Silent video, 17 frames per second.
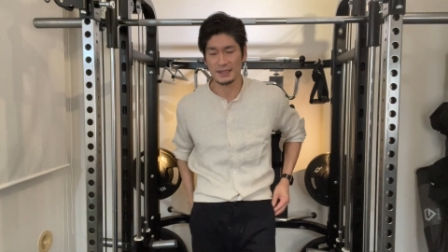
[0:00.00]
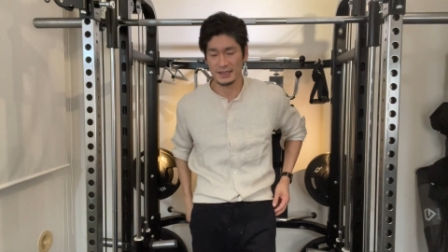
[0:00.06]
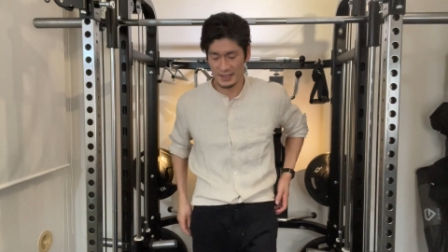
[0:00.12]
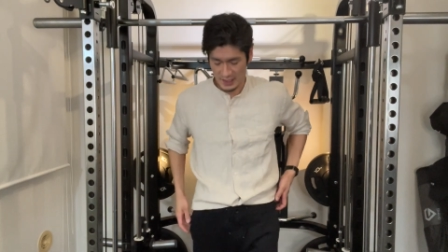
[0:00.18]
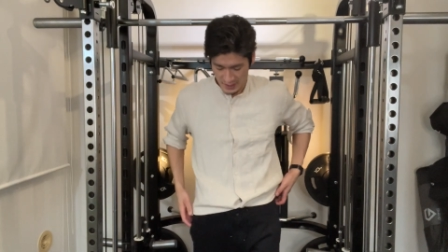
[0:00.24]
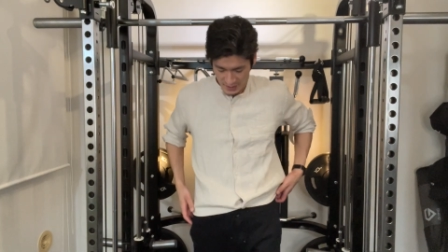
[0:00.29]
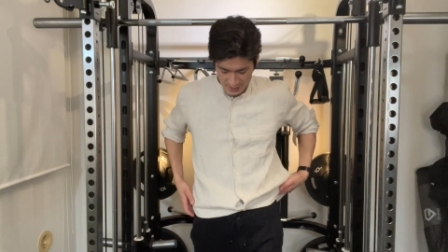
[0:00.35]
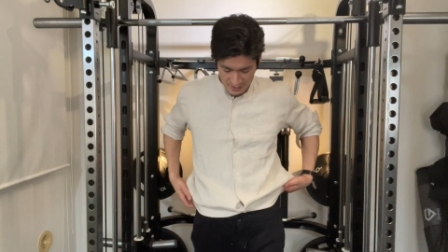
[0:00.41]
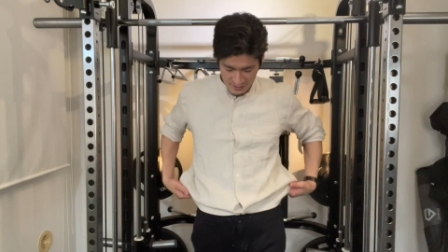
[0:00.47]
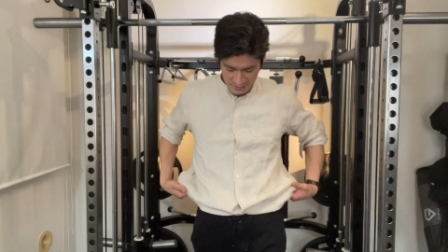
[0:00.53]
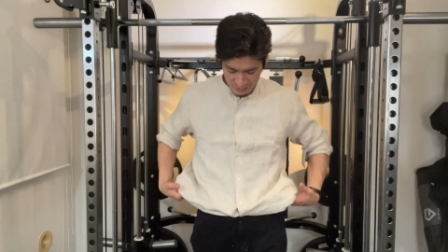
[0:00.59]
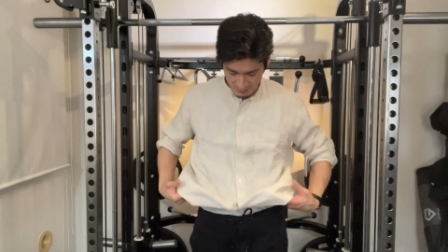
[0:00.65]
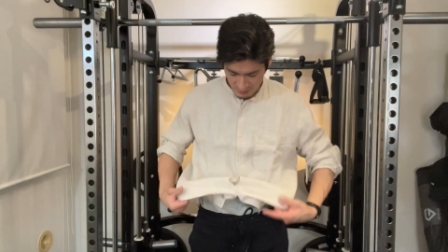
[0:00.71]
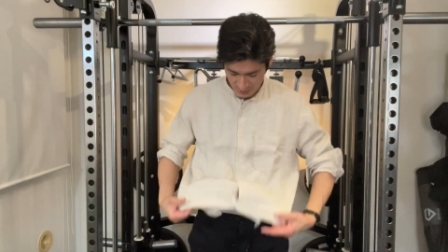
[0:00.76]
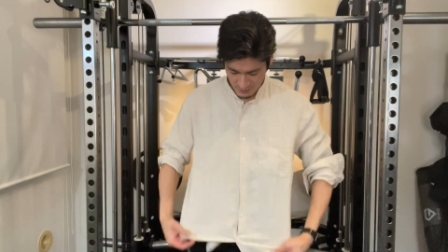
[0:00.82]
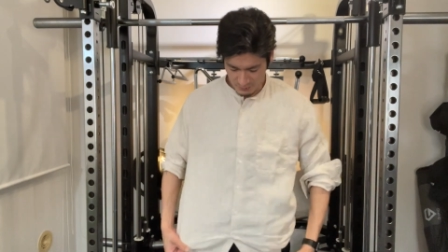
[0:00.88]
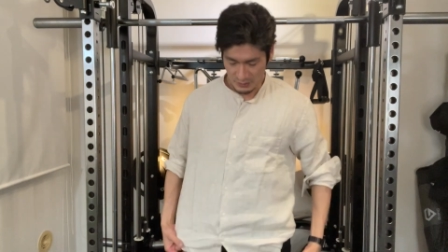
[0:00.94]
かね、
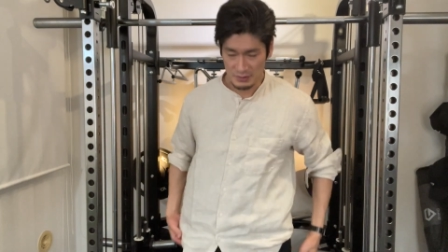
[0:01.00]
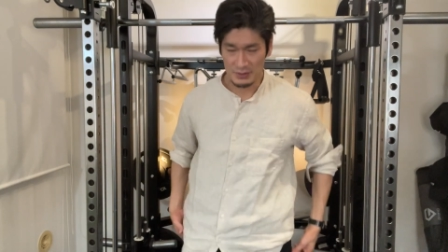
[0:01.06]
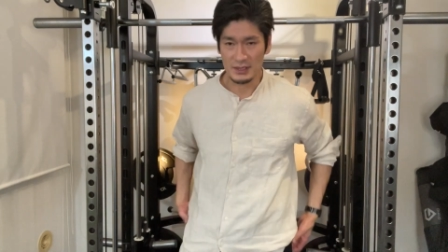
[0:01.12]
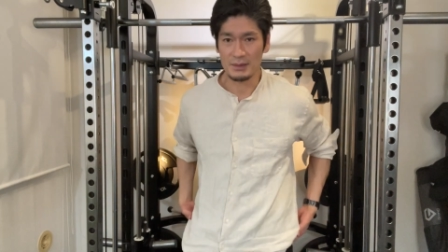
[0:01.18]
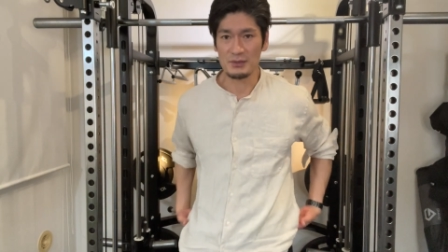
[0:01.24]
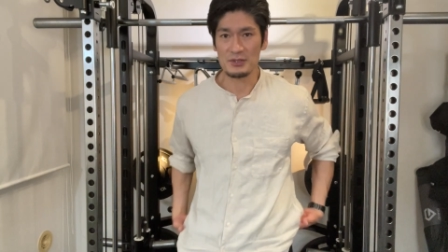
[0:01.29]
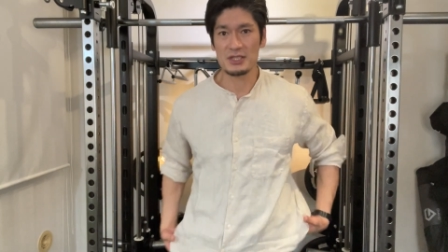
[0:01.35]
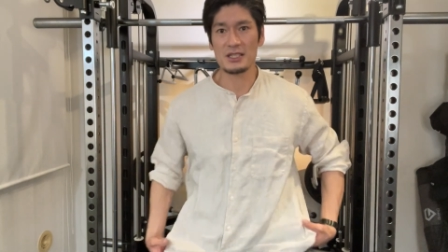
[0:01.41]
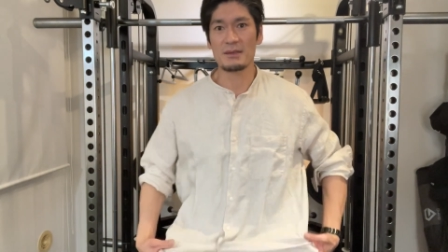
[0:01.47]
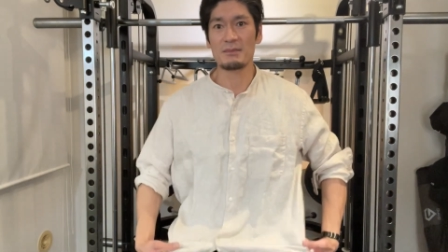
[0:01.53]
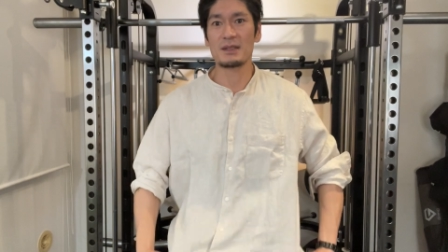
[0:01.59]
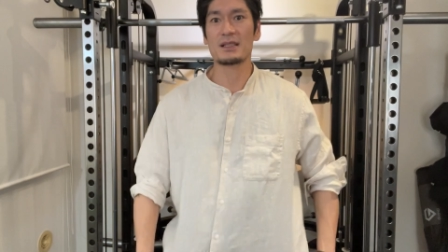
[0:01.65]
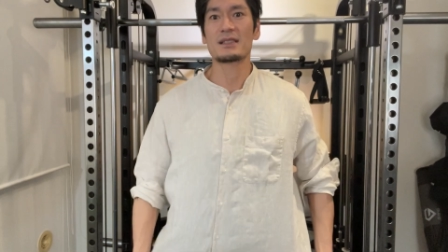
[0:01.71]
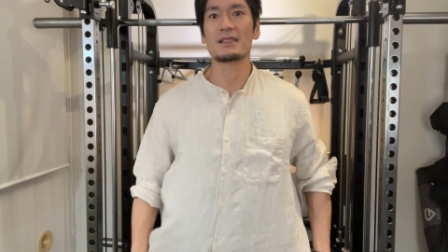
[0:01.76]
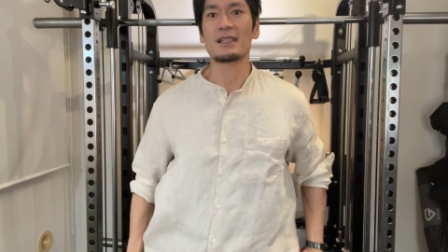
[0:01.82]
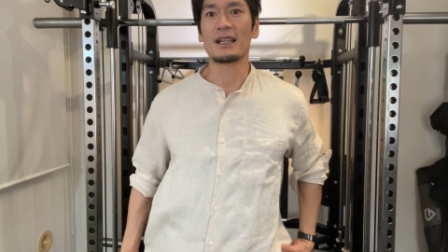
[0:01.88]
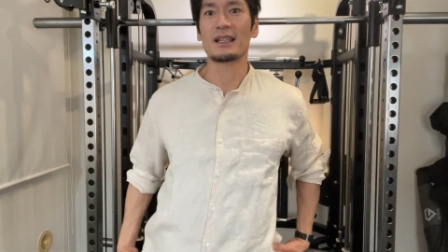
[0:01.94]
それにもよるかもしれま
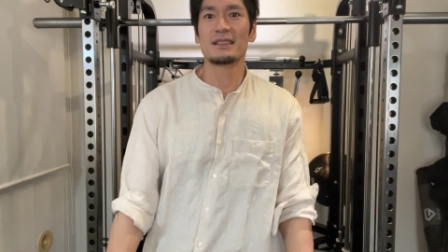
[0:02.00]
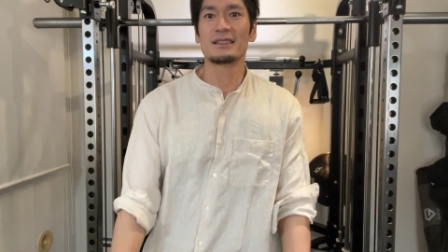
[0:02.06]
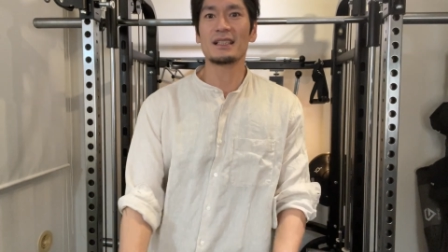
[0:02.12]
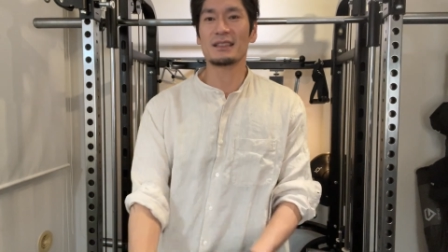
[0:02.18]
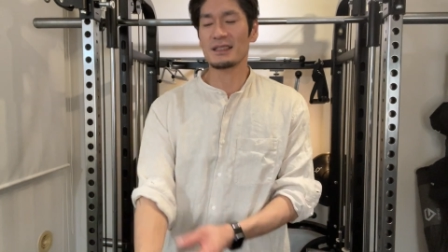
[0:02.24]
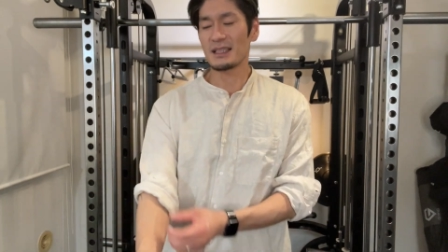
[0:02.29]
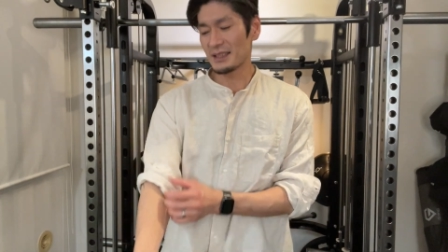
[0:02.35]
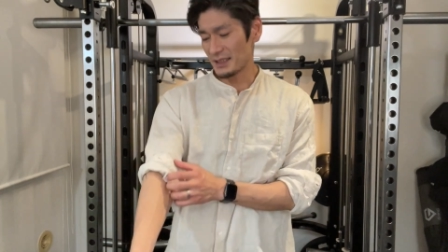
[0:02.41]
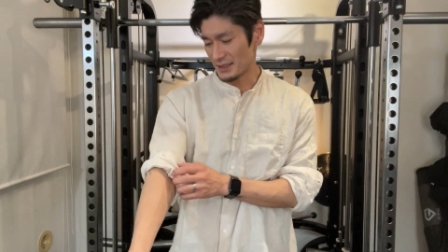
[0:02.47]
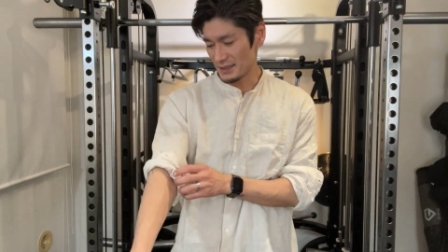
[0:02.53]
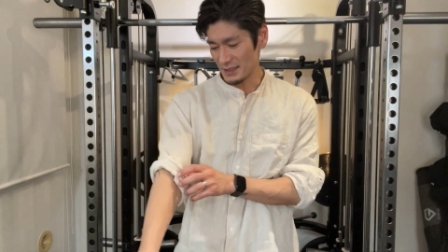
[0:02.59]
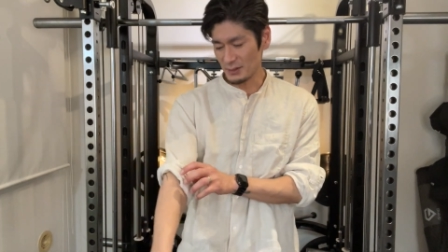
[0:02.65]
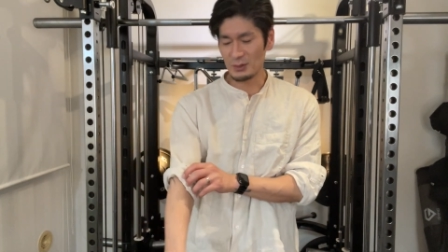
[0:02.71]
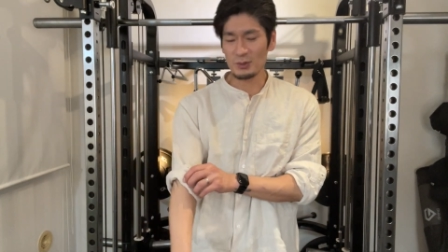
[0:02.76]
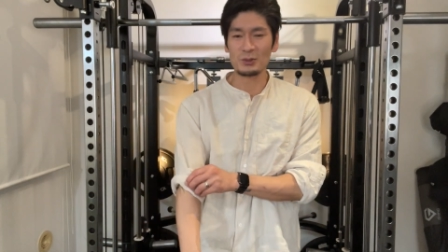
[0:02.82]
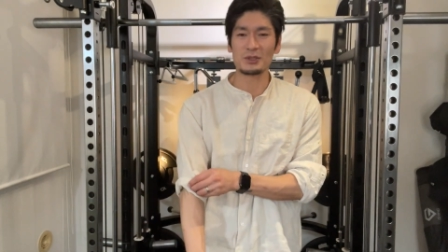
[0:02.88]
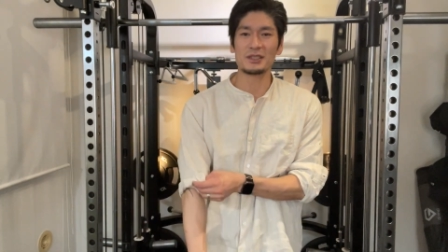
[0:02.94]
せん。全体的
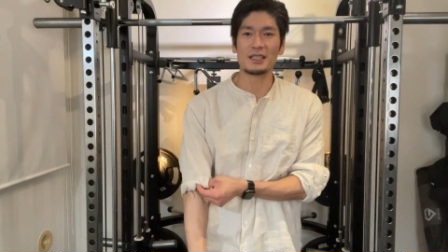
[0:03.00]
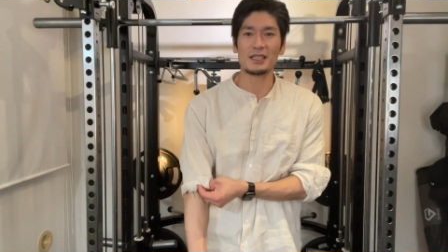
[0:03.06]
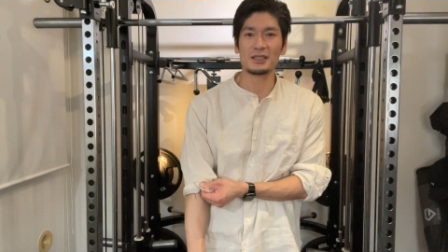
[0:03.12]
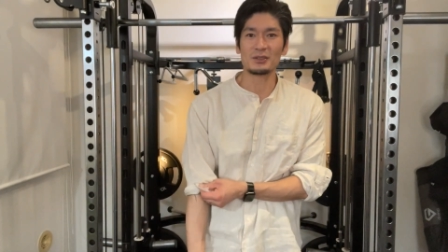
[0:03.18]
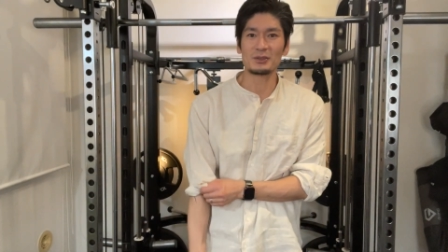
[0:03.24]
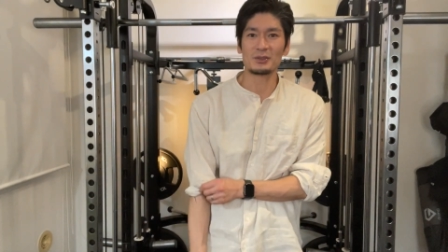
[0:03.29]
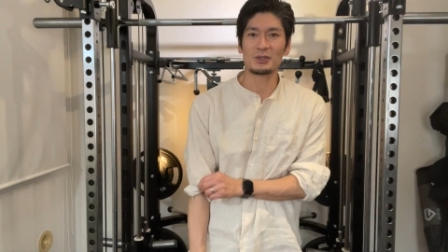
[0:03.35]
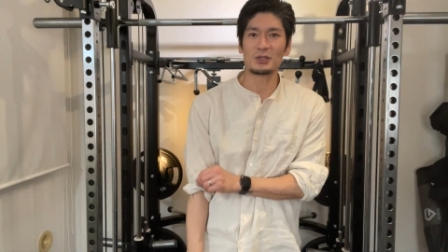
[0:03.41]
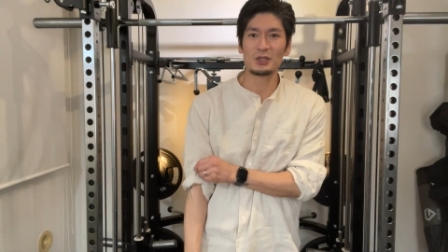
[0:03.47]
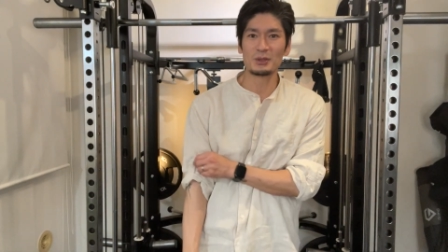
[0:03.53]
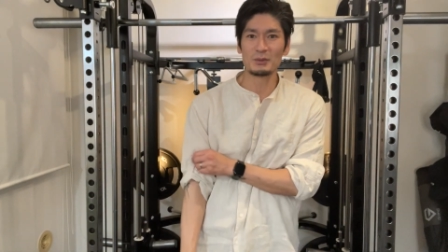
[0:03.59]
なコーディネートっていうの